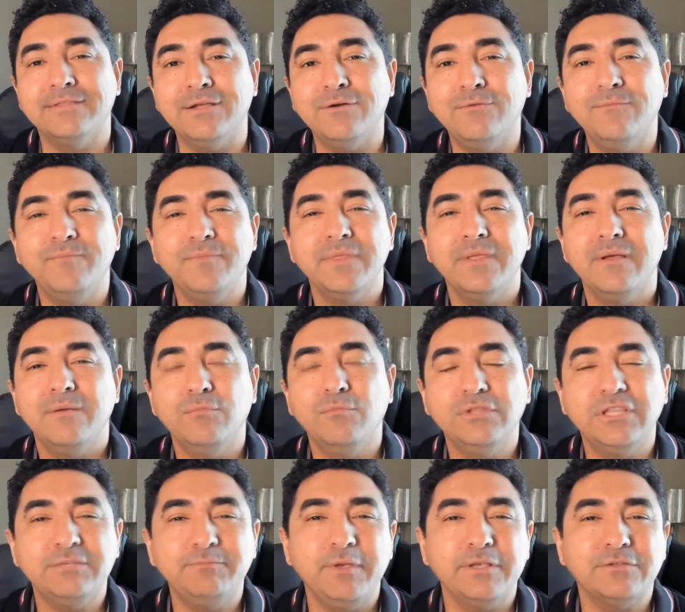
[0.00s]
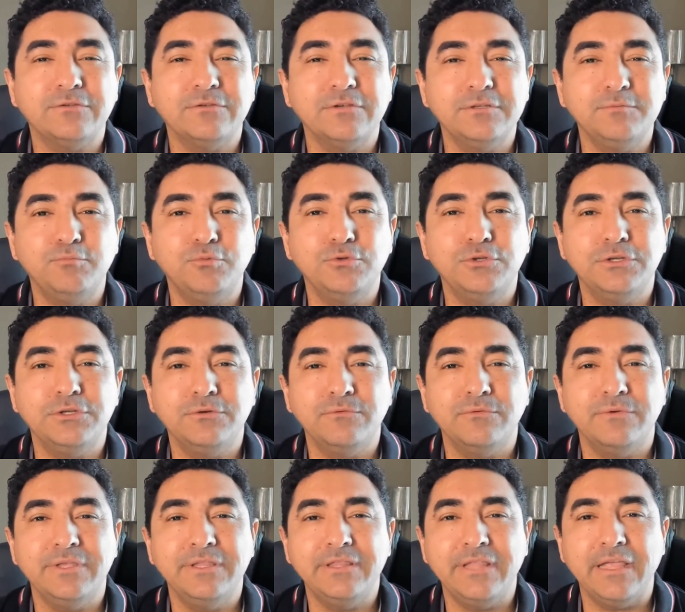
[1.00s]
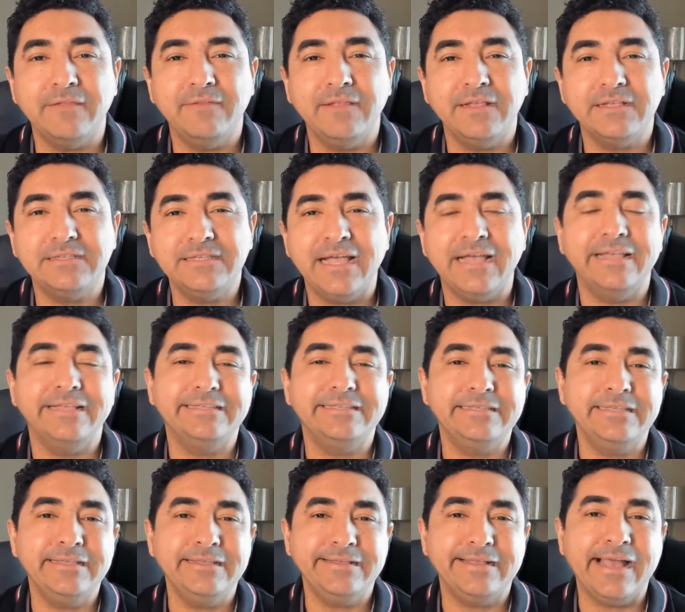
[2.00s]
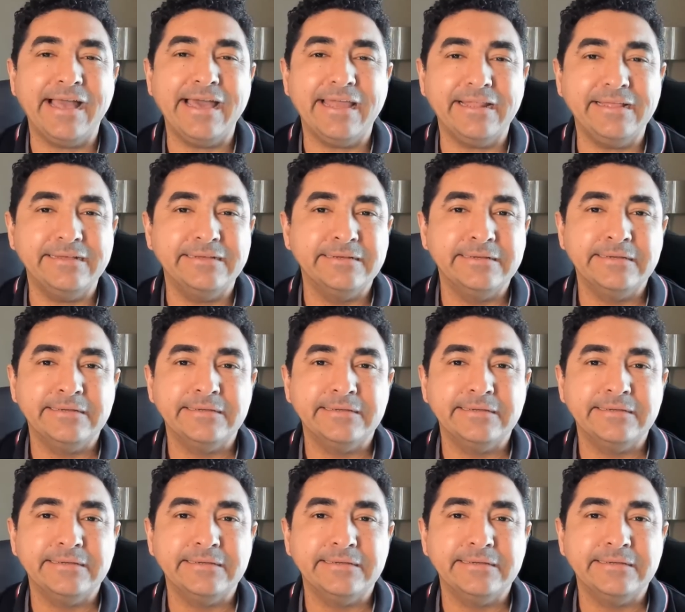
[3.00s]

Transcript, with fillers: Então, muitas pessoas podiam entender assim: ah, esse cara,